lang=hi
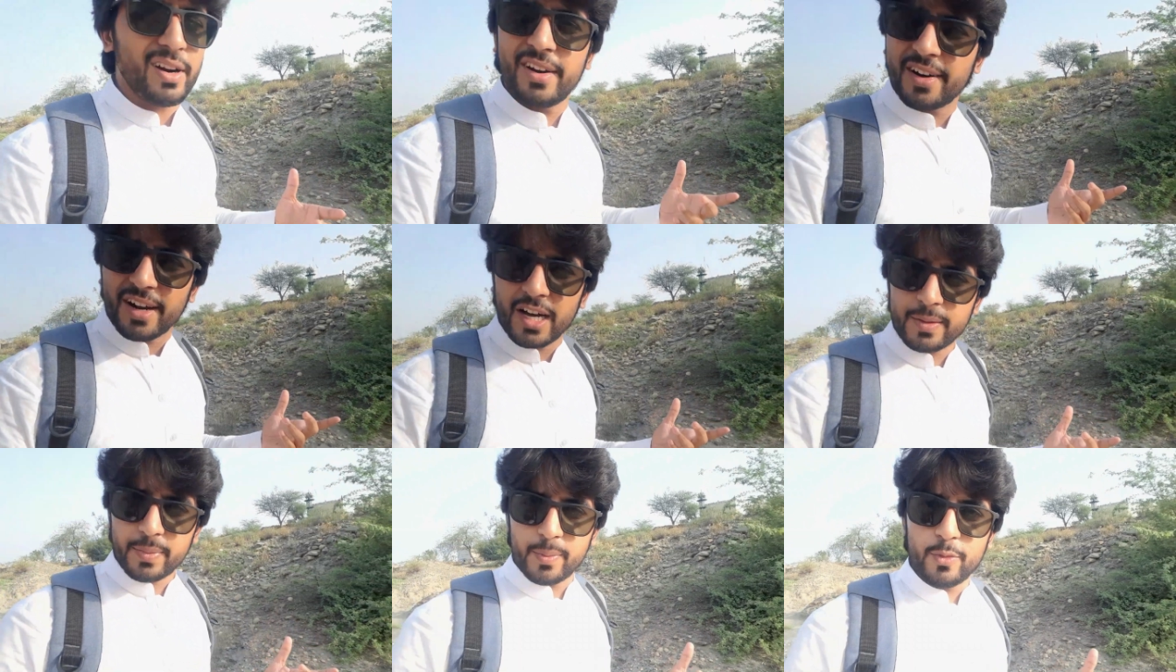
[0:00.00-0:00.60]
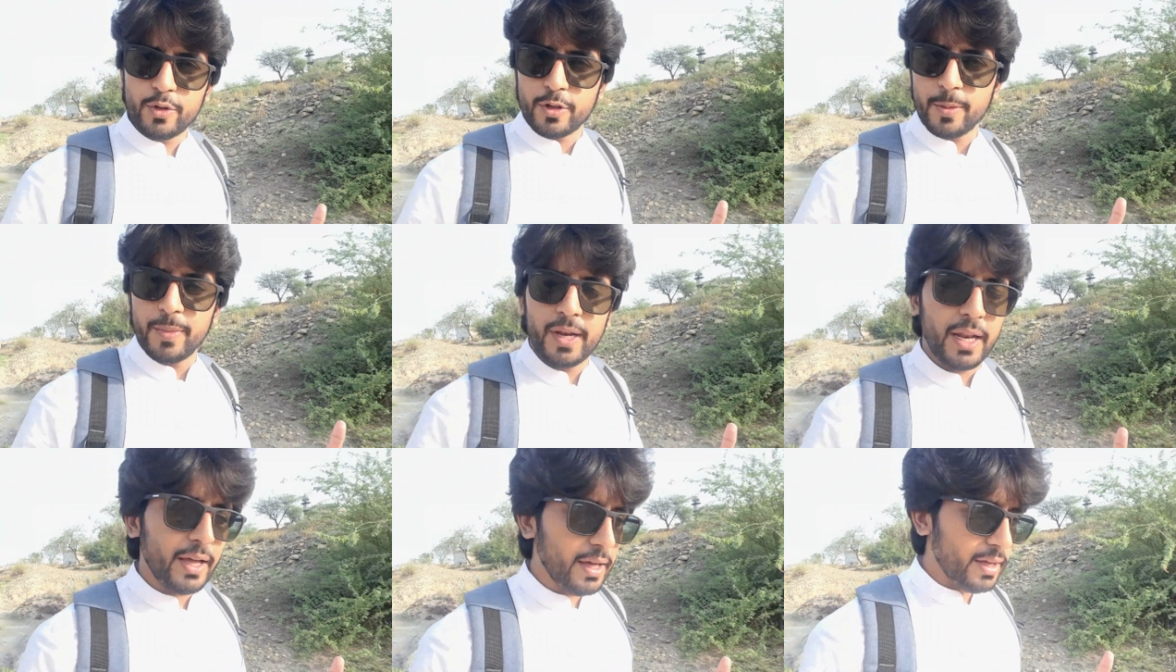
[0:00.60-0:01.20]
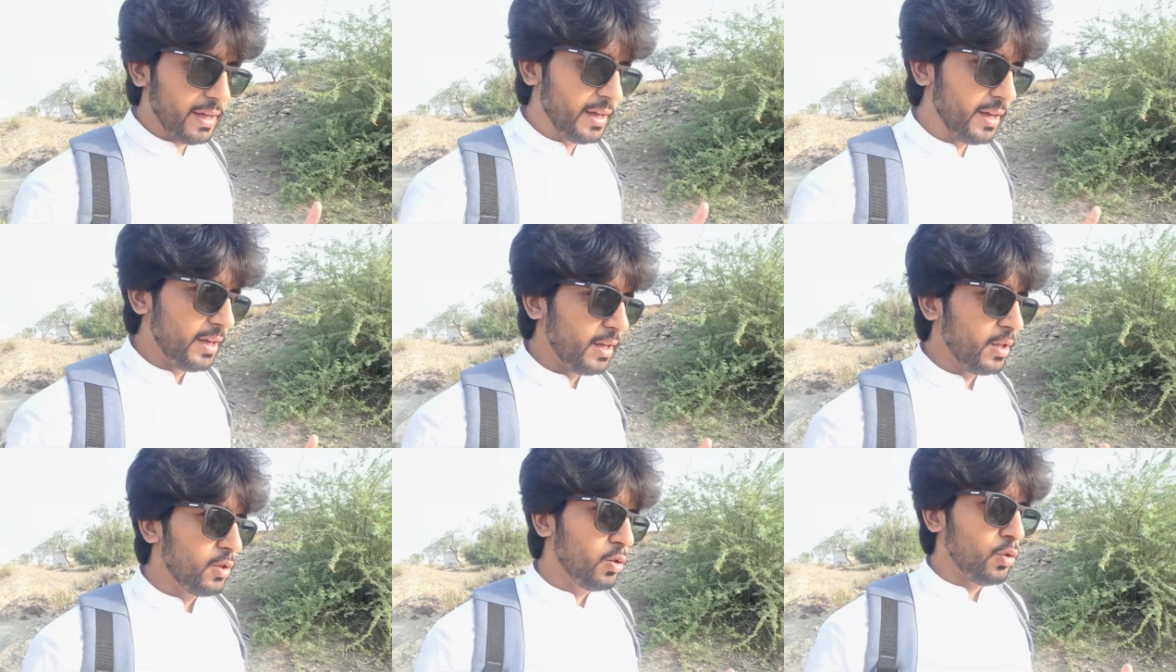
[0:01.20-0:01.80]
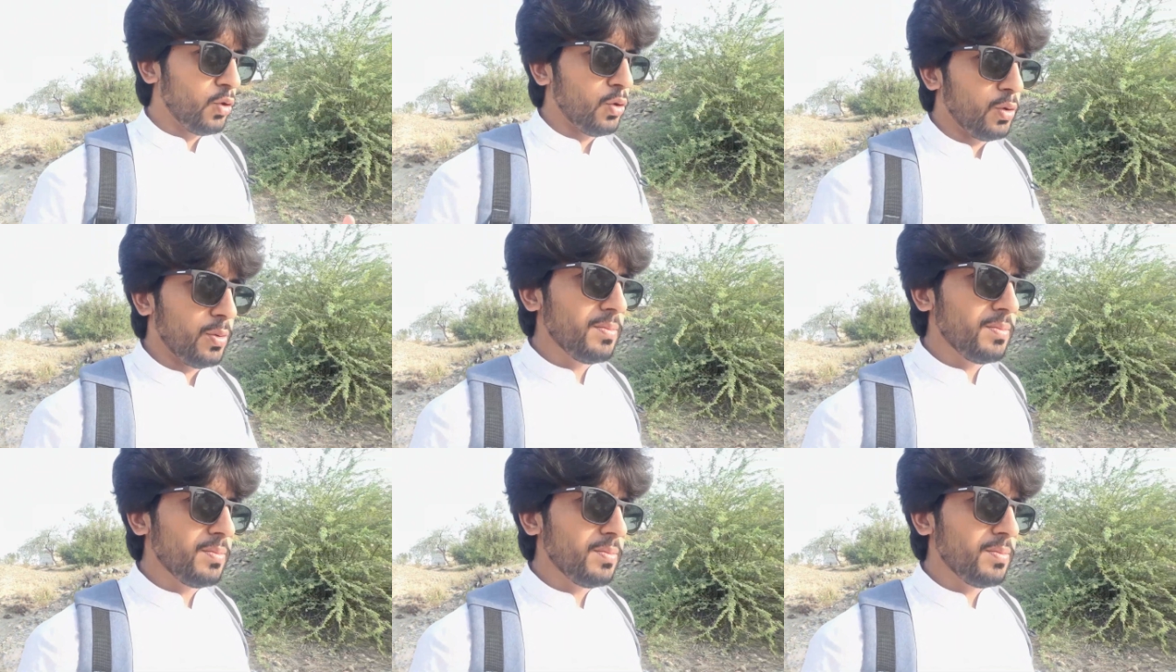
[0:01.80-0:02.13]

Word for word: खंडरात पे मुश्तमिल है तो